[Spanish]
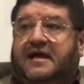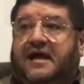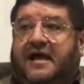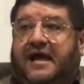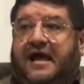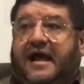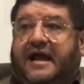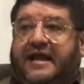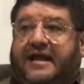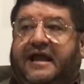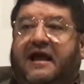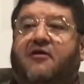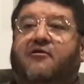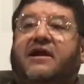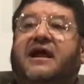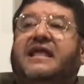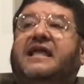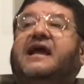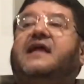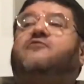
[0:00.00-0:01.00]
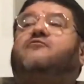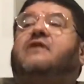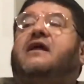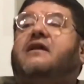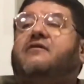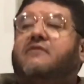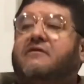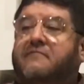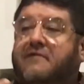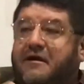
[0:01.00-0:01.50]
a que ahora ya hay una
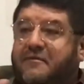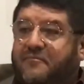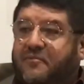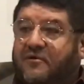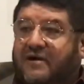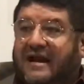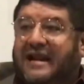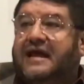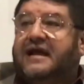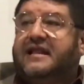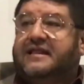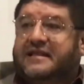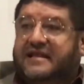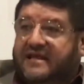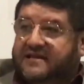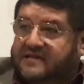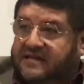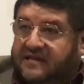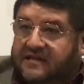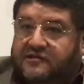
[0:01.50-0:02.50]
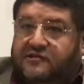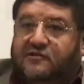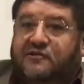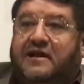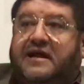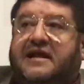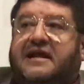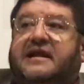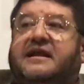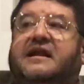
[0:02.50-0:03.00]
nueva época, la gente ya
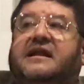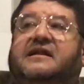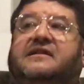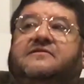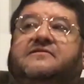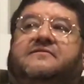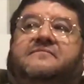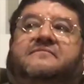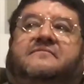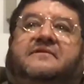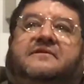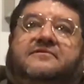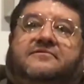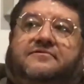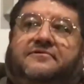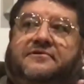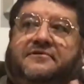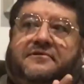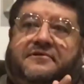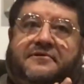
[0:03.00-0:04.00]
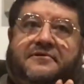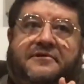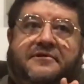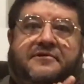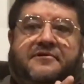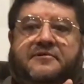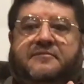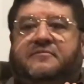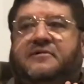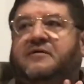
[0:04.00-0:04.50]
selecciona canales como el tuyo,
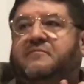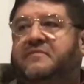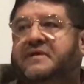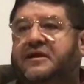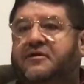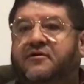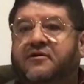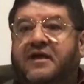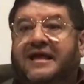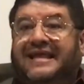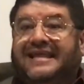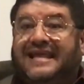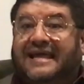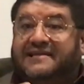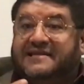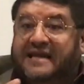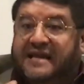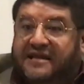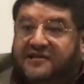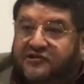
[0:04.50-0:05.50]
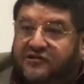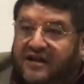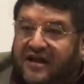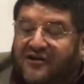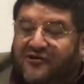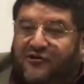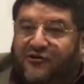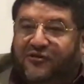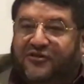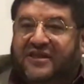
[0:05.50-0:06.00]
como el mío, ya
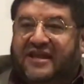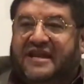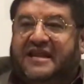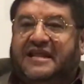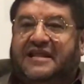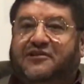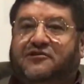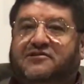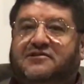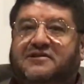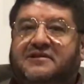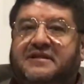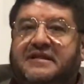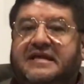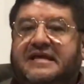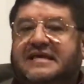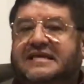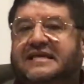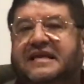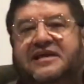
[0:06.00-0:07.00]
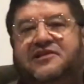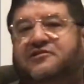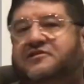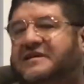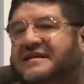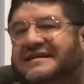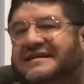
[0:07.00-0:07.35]
seleccionan contenidos y ellos se